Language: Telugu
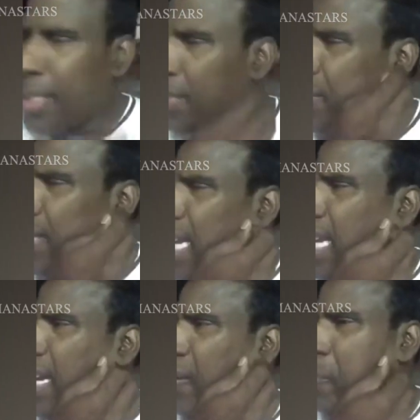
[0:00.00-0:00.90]
టీవీ
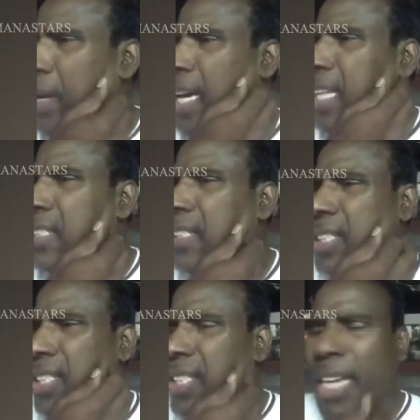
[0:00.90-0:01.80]
నైన్ రవిప్రకాష్ని
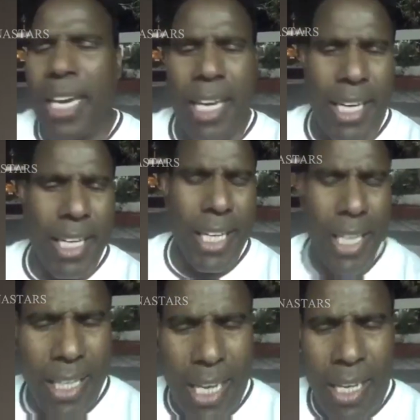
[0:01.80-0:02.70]
తీశారన్నారు
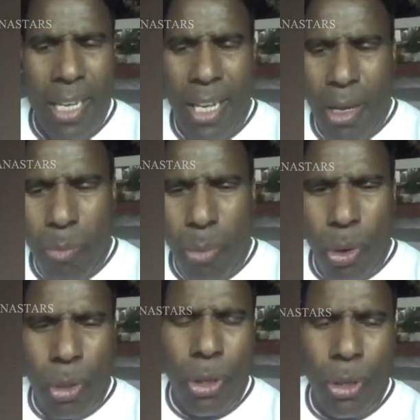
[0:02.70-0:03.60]
లీగల్గా
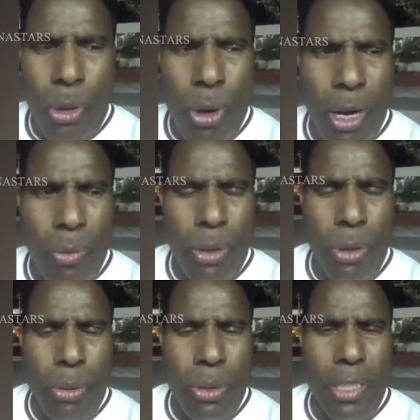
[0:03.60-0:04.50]
బోర్డులు
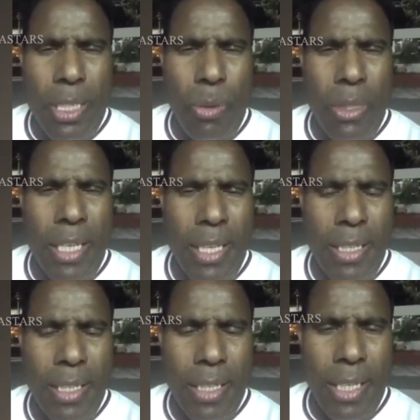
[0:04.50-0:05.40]
గొడవలు ఉంటూనే ఉంటాయి
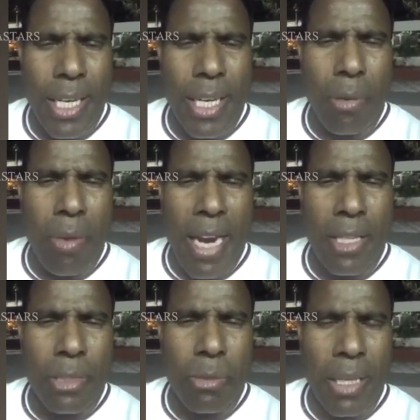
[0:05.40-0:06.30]
లీగల్
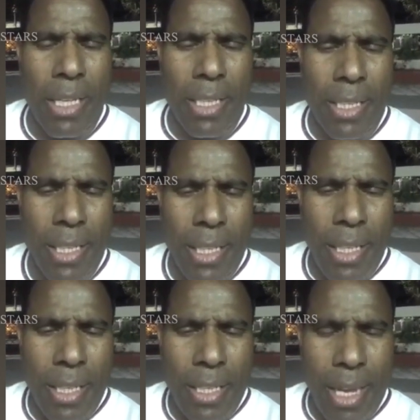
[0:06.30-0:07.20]
మ్యాటర్స్ మనకి
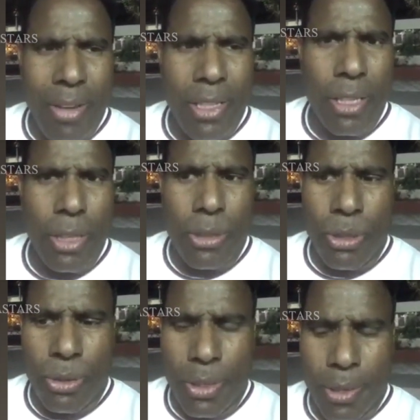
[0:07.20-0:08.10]
తర్వాత
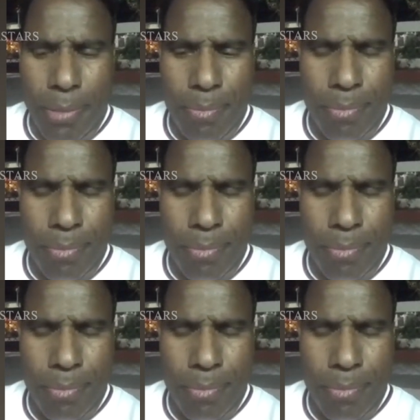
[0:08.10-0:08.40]
తెలుస్తుంది